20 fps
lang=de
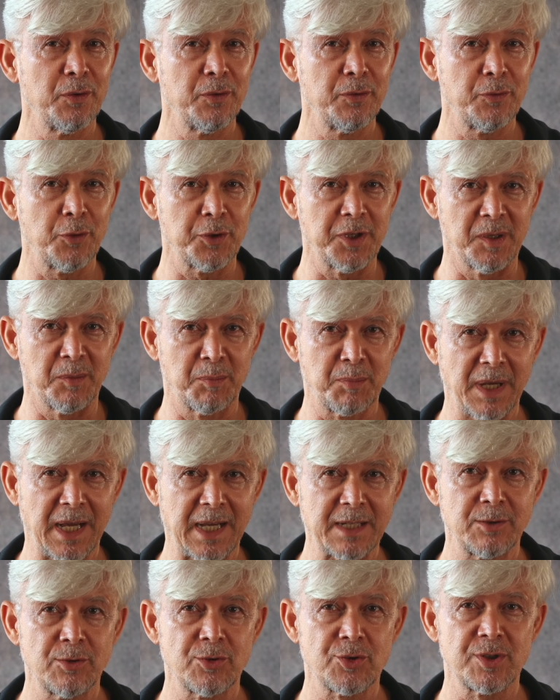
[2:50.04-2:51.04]
Für den
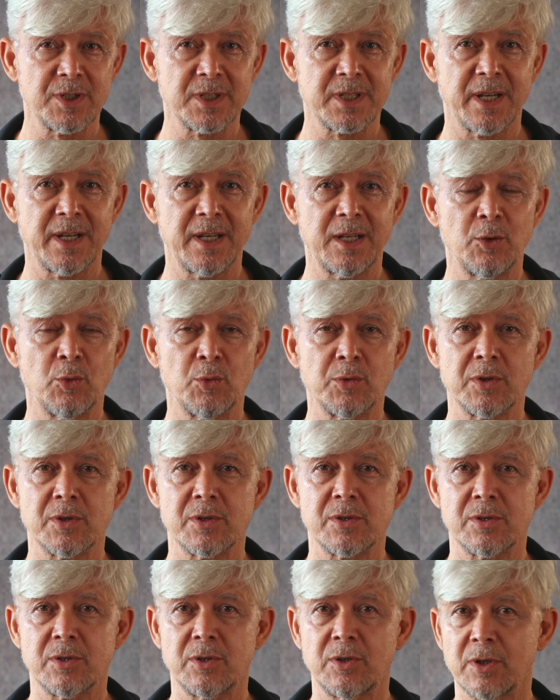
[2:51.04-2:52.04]
praktischen Teil lohnt
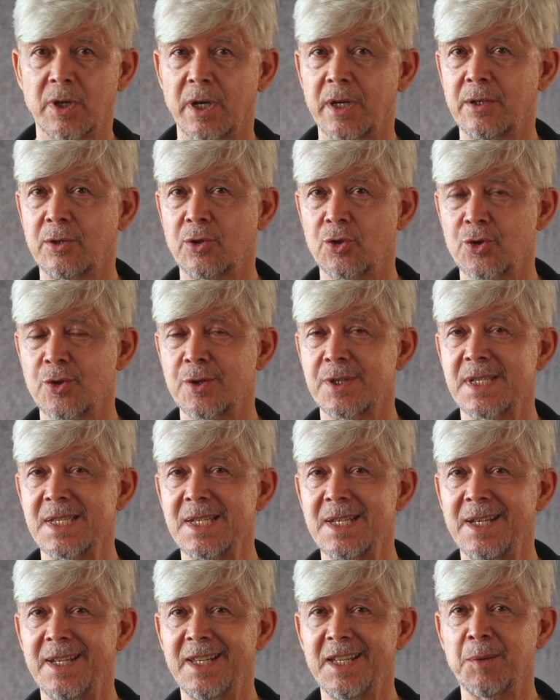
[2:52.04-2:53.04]
es sich, einen
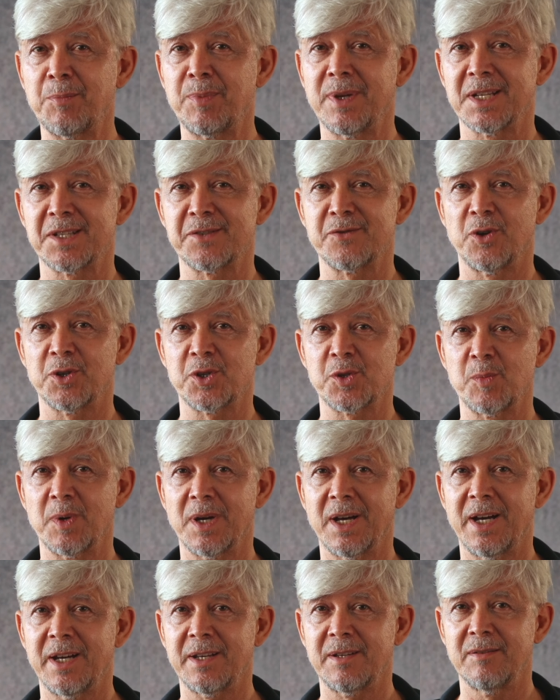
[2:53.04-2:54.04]
geschützten Liegeplatz
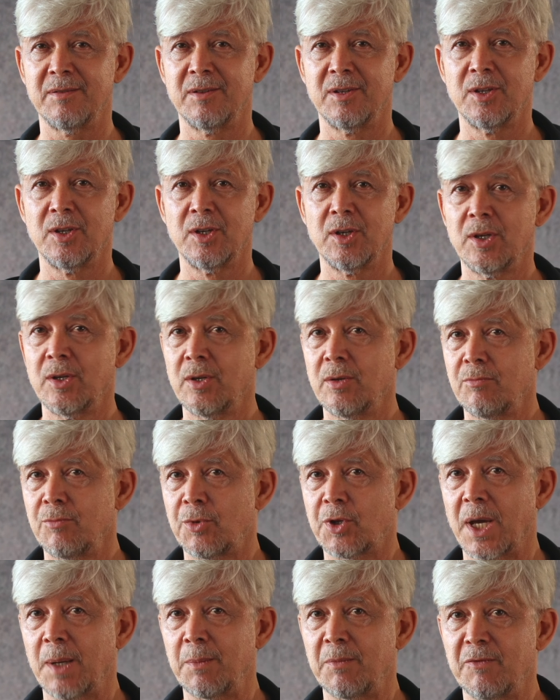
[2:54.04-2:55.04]
vorzubereiten,
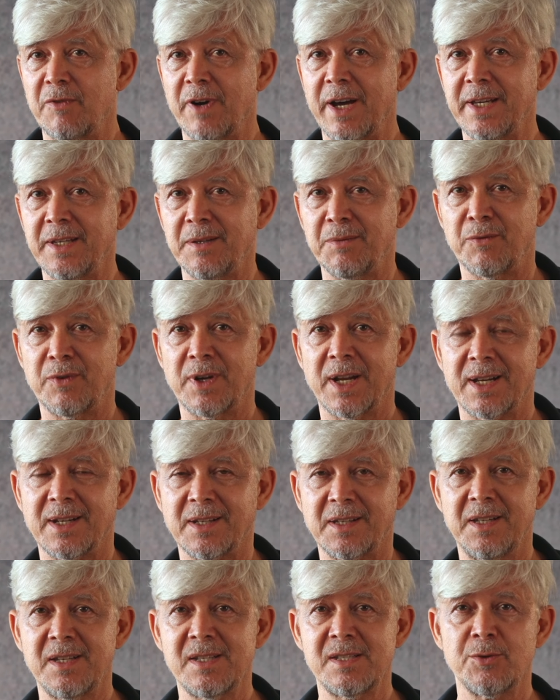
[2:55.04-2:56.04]
mit einem weichen,
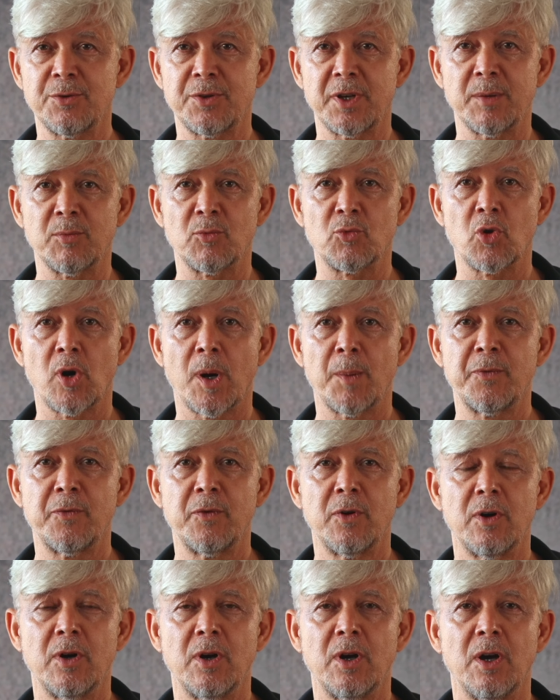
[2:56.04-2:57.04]
flachen Kissen unter dem Kopf
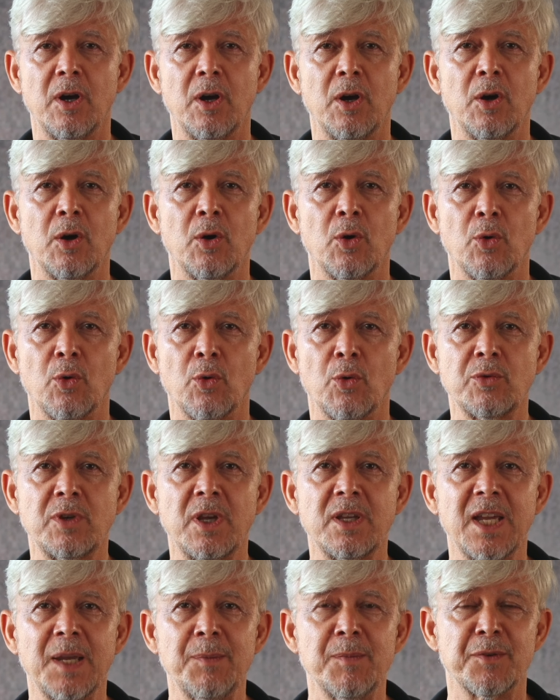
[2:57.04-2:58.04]
und
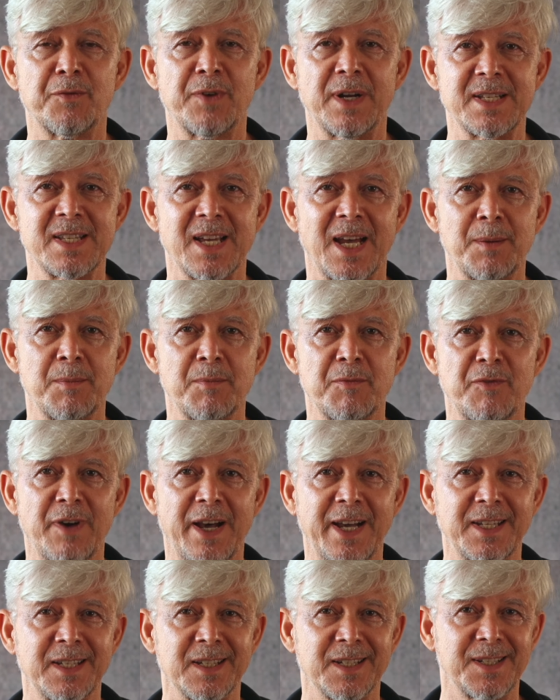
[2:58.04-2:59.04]
gegebenenfalls einem
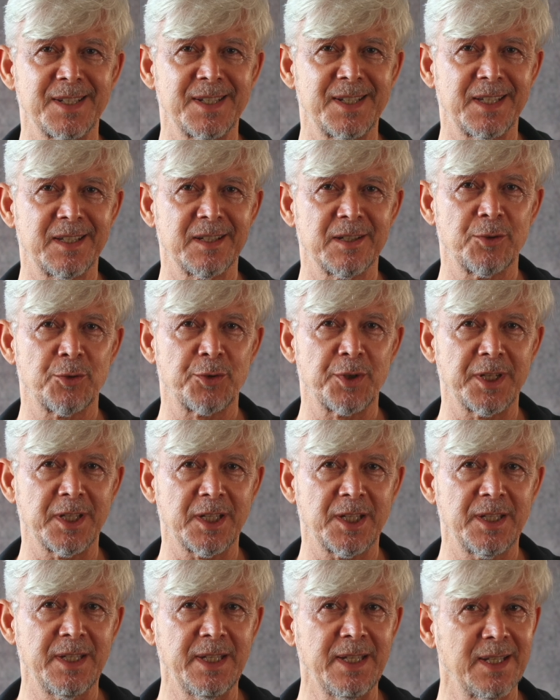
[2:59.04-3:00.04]
weiteren dickeren unter
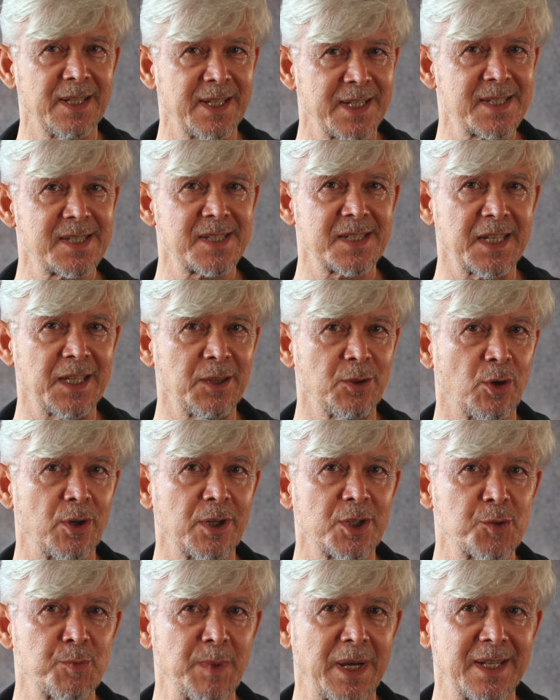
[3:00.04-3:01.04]
den Knien lässt sich noch
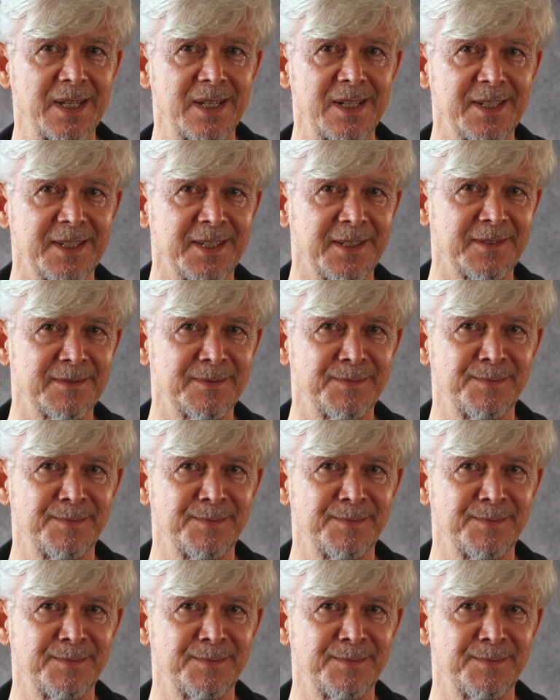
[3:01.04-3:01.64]
entspannter legen.